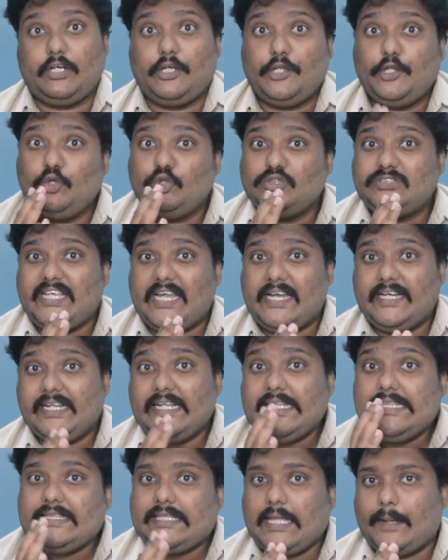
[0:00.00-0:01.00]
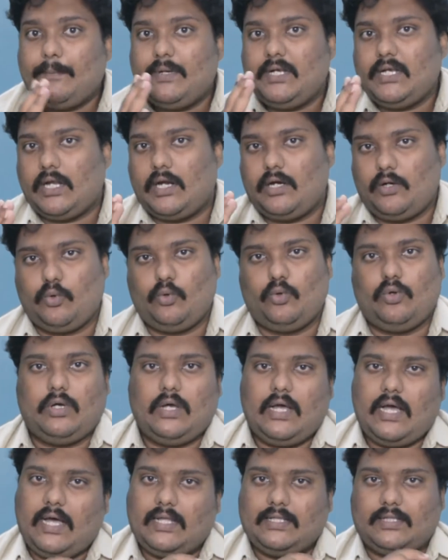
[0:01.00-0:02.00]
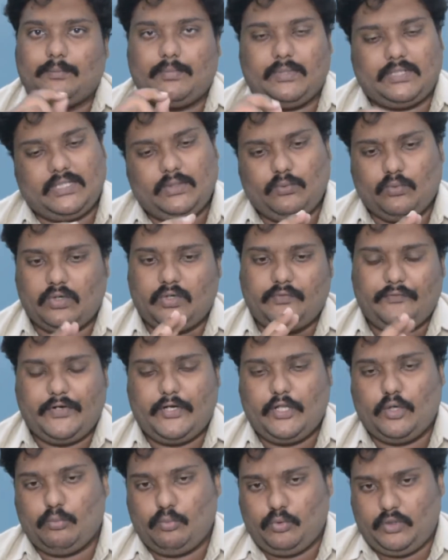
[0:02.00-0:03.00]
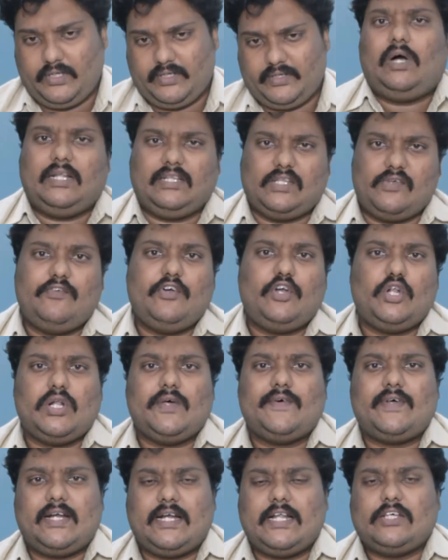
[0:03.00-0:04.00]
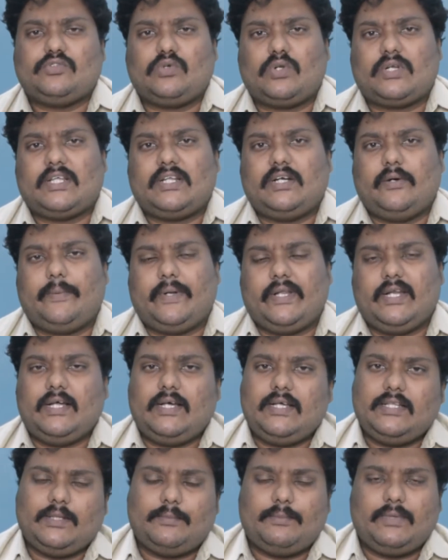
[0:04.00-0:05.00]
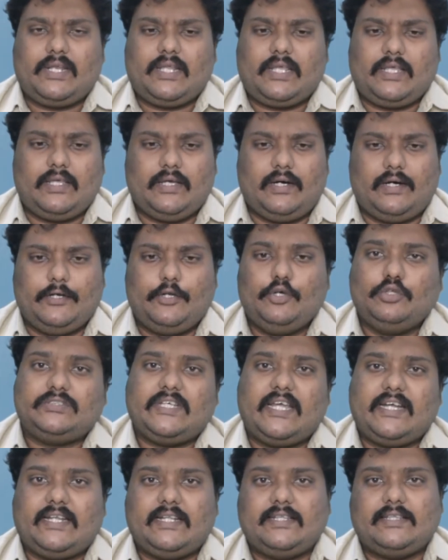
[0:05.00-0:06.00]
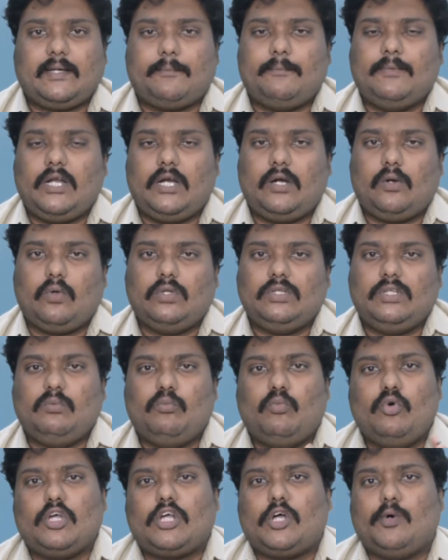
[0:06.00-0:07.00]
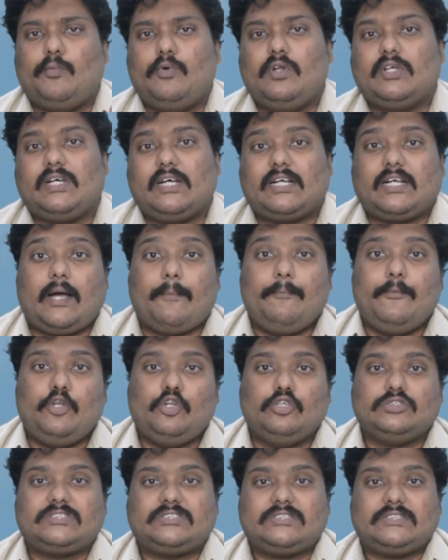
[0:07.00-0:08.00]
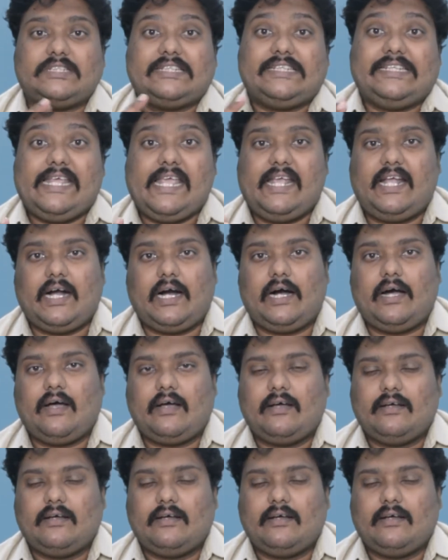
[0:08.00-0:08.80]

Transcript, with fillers: நியூஸ் எயிட்டின் தமிழ்நாடு அதை பற்றி ஒரு வீடியோ போகிறாரு அந்த வீடியோவில் அவர் என்ன சொல்கிறாரு அப்படின்னா இந்த மாதிரி நியூஸ் எயிட்டீன் தமிழ்நாடு வந்து முழுக்க முழுக்க கம்யூனிஸ்ட் தீகா